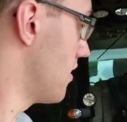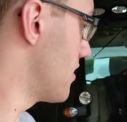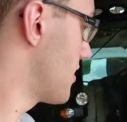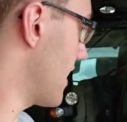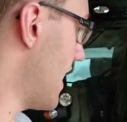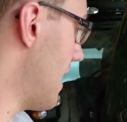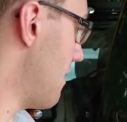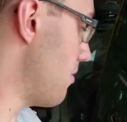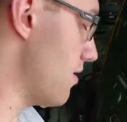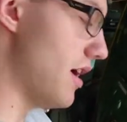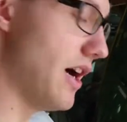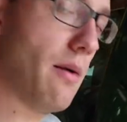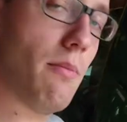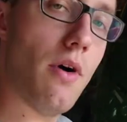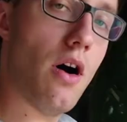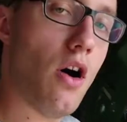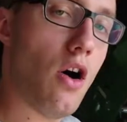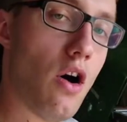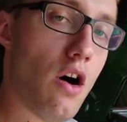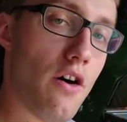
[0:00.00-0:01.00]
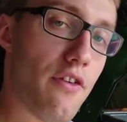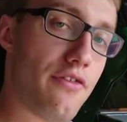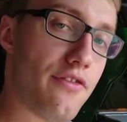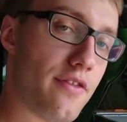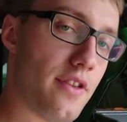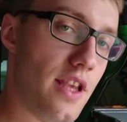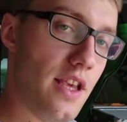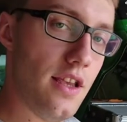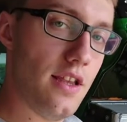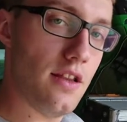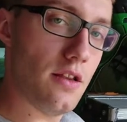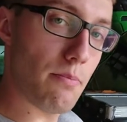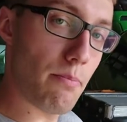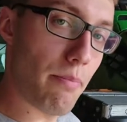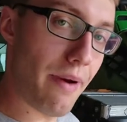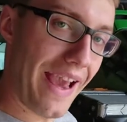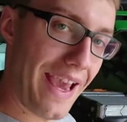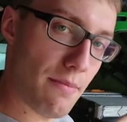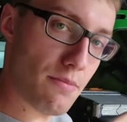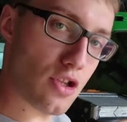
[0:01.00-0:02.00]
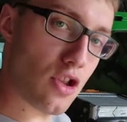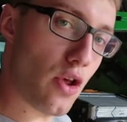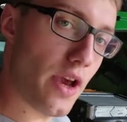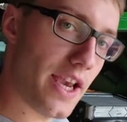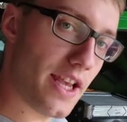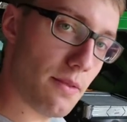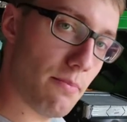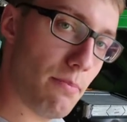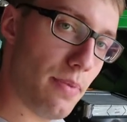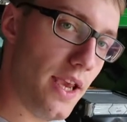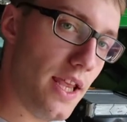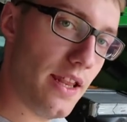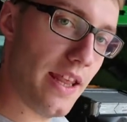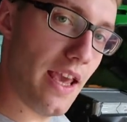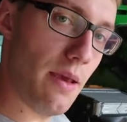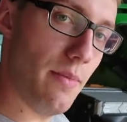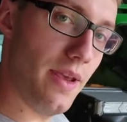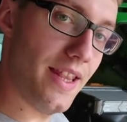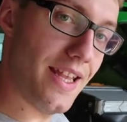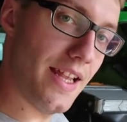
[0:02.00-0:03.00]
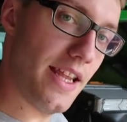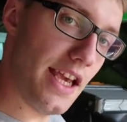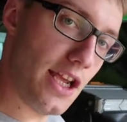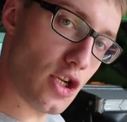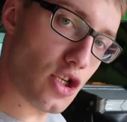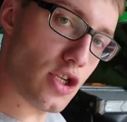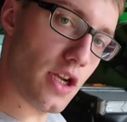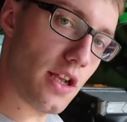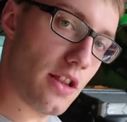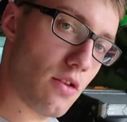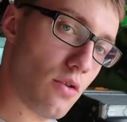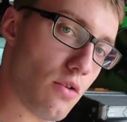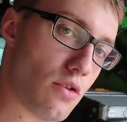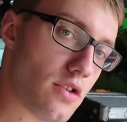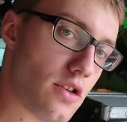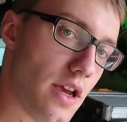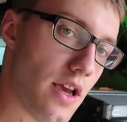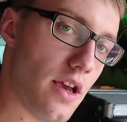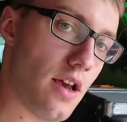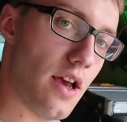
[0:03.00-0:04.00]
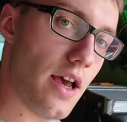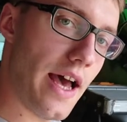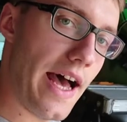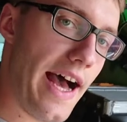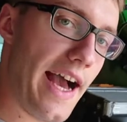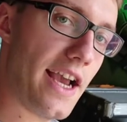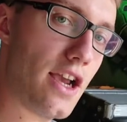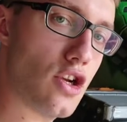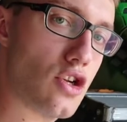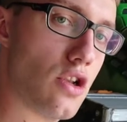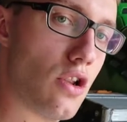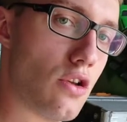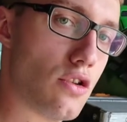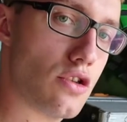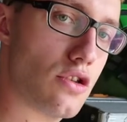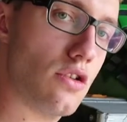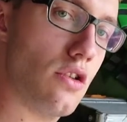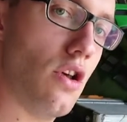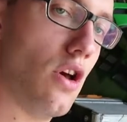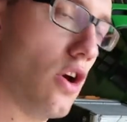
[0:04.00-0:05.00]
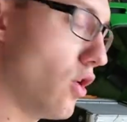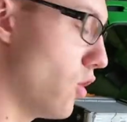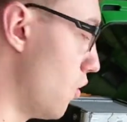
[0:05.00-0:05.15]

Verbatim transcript: das Kabel haben wir auf den Bremsleuchtenpin eben in der Lichtsteckdose angeschlossen